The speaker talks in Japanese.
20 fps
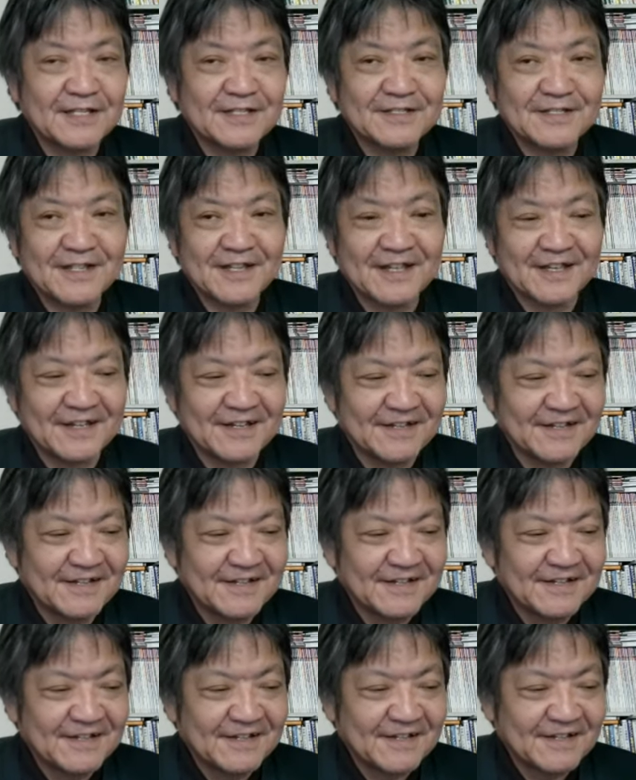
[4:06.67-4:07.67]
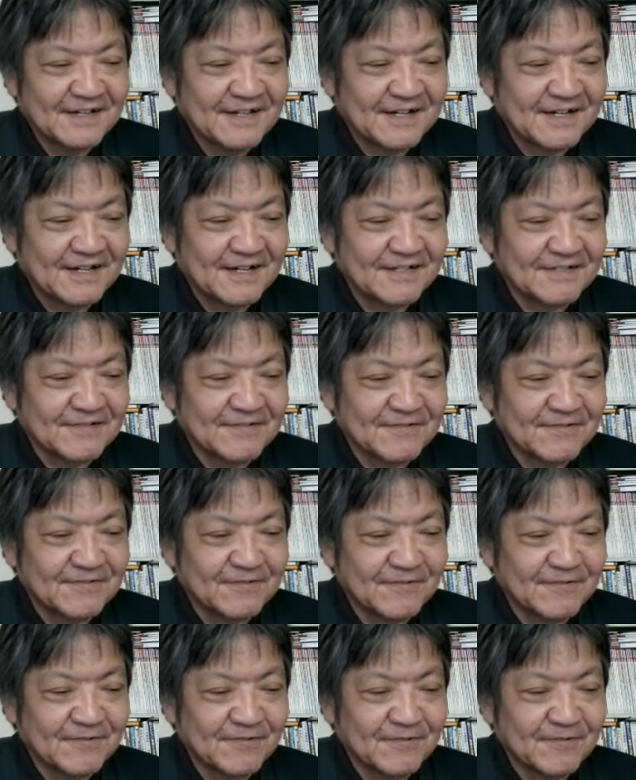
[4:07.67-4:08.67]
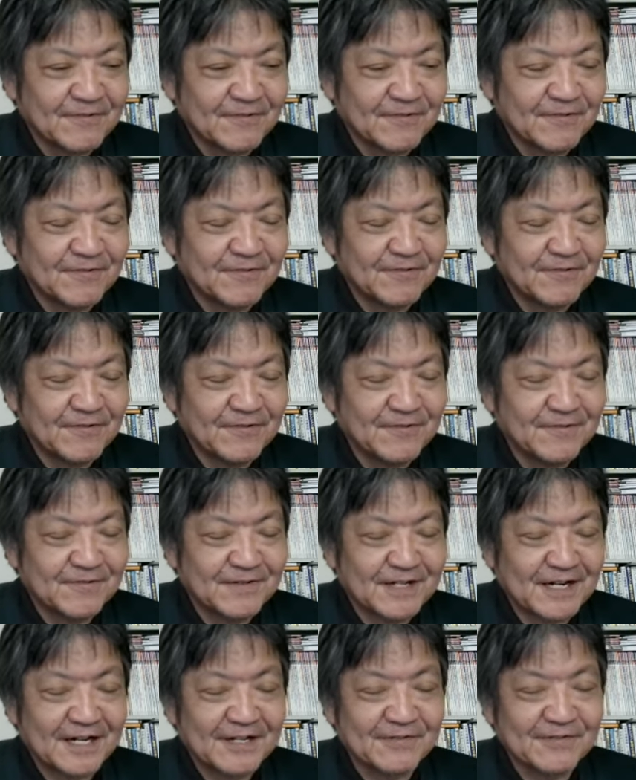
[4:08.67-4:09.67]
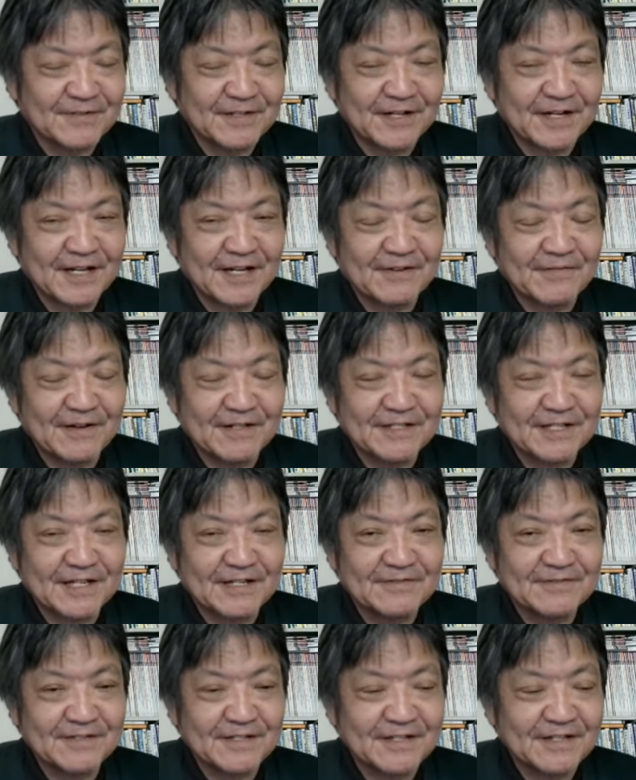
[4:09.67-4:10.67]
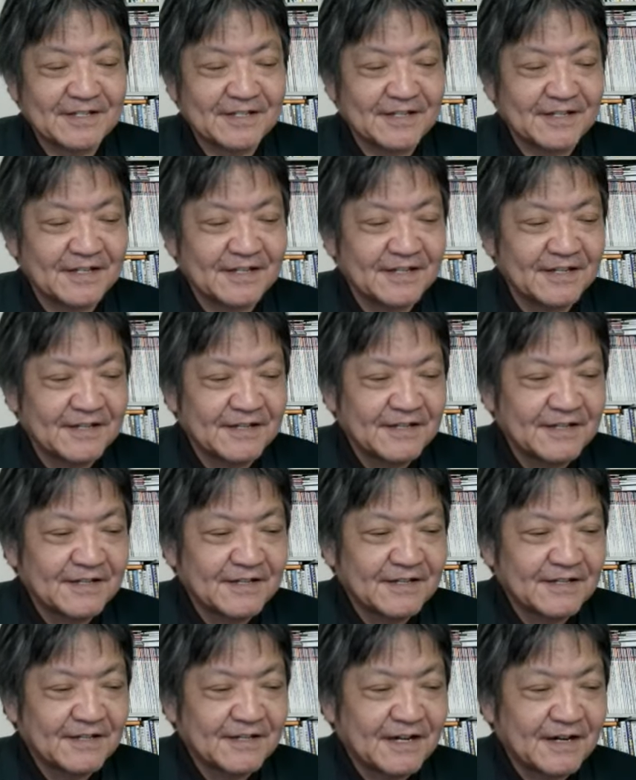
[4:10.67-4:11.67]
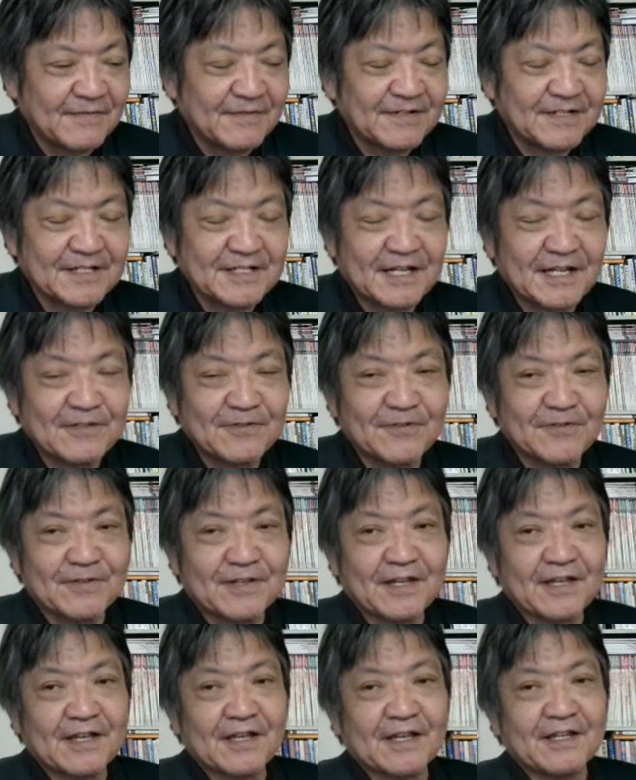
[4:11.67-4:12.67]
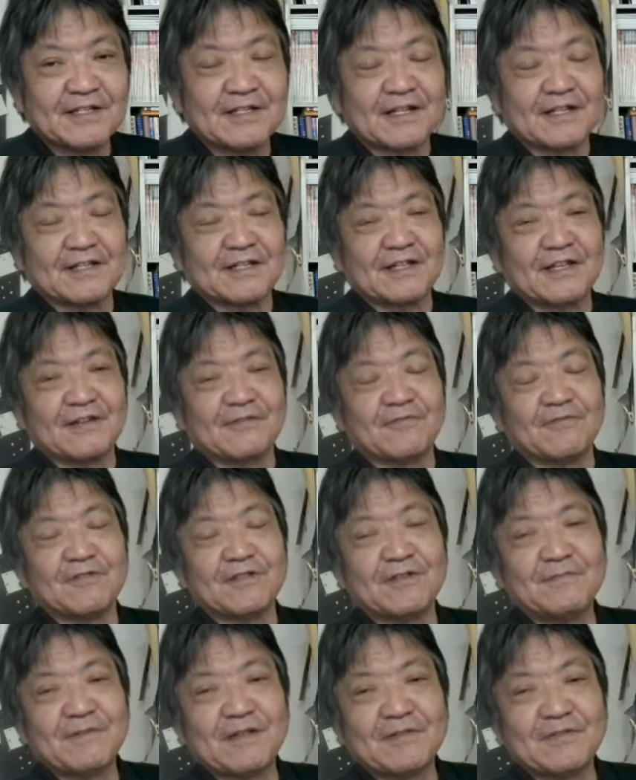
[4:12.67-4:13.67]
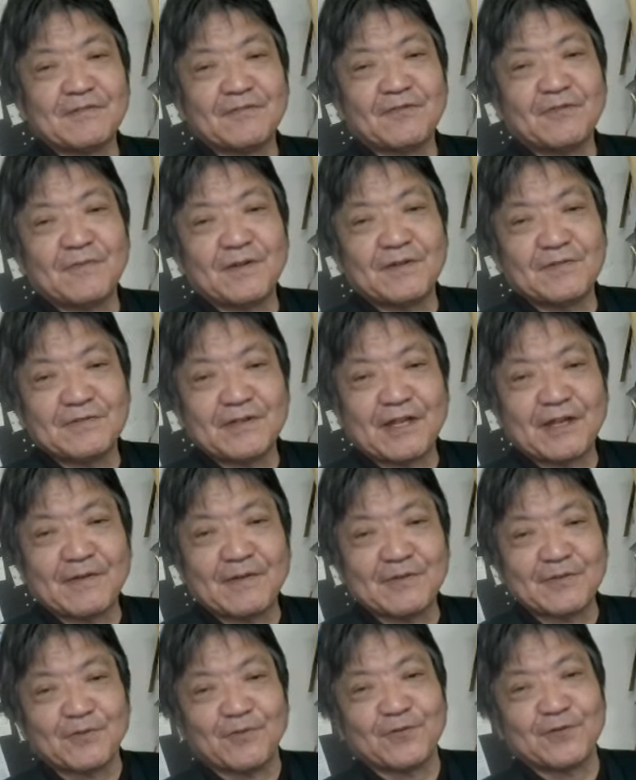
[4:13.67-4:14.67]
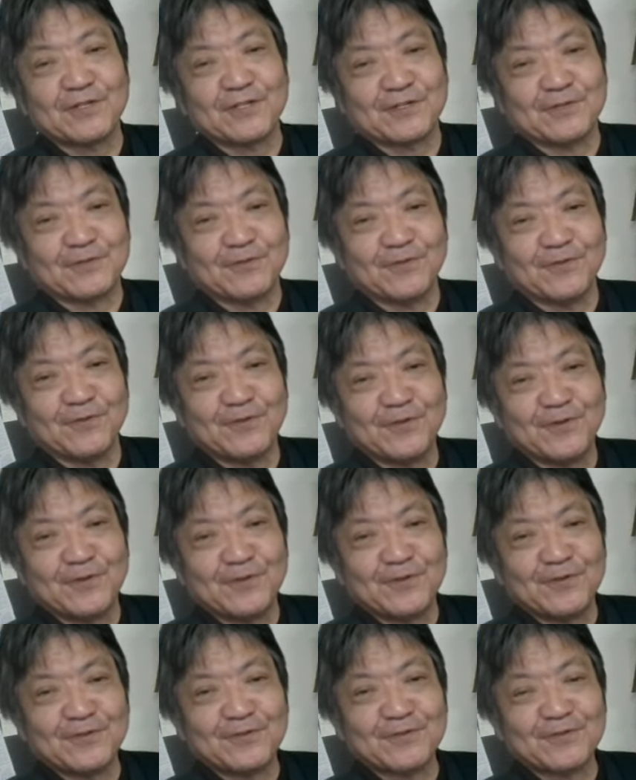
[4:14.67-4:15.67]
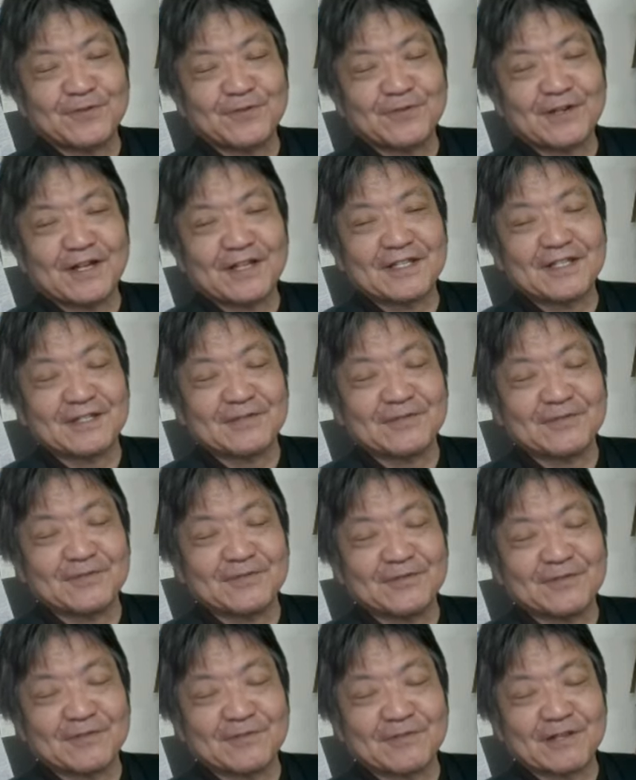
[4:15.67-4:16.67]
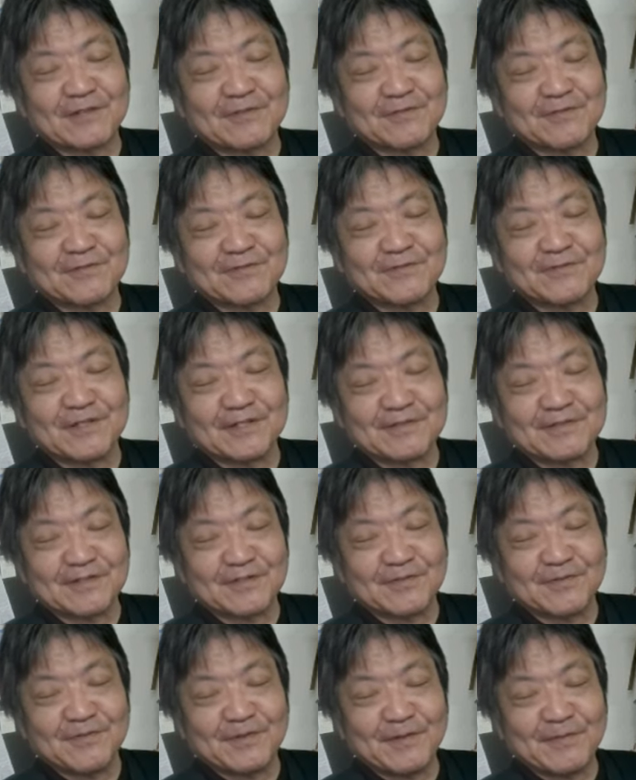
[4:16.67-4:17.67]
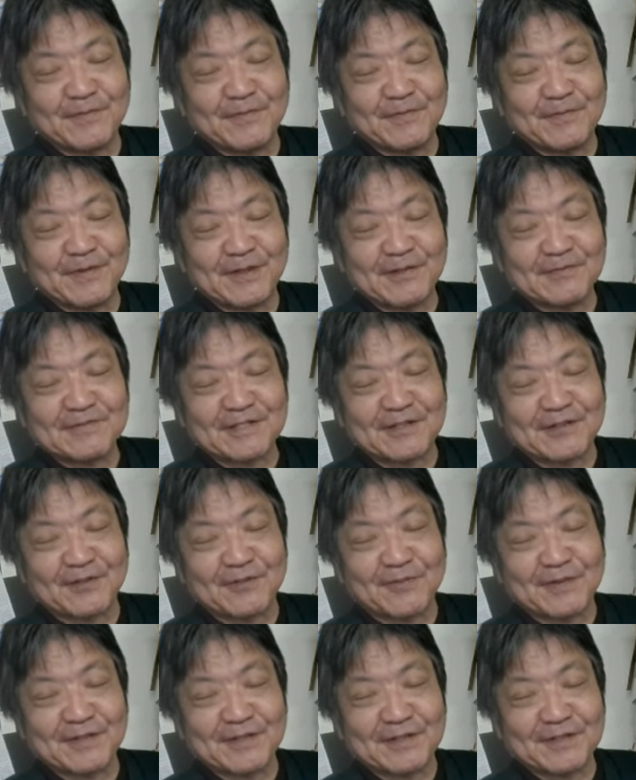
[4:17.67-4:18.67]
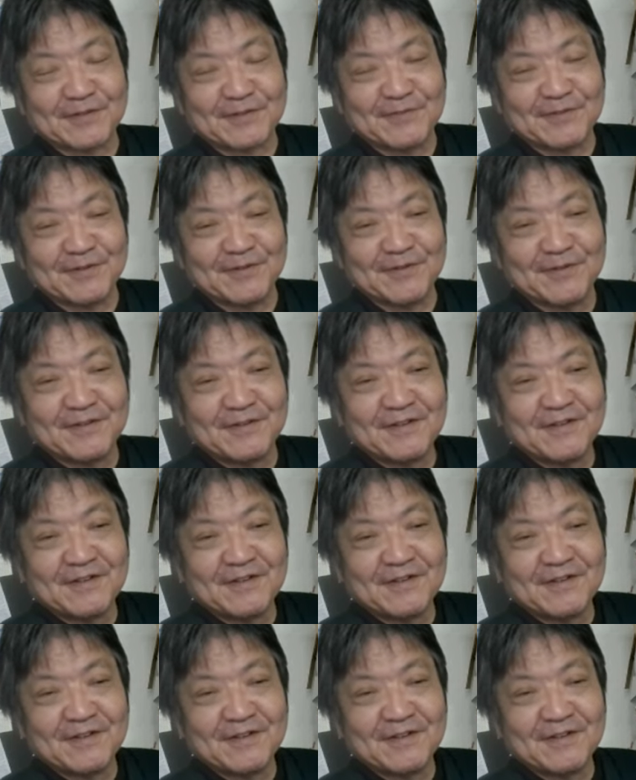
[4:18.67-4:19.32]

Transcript: ですね、あの、彼の狙いは最終的に、アメリカ大統領経験者で5人目のノーベル平和賞欲しいということらしいというふうにこの後続くんですけども、まあ、もう面倒くさいには言いませんけども、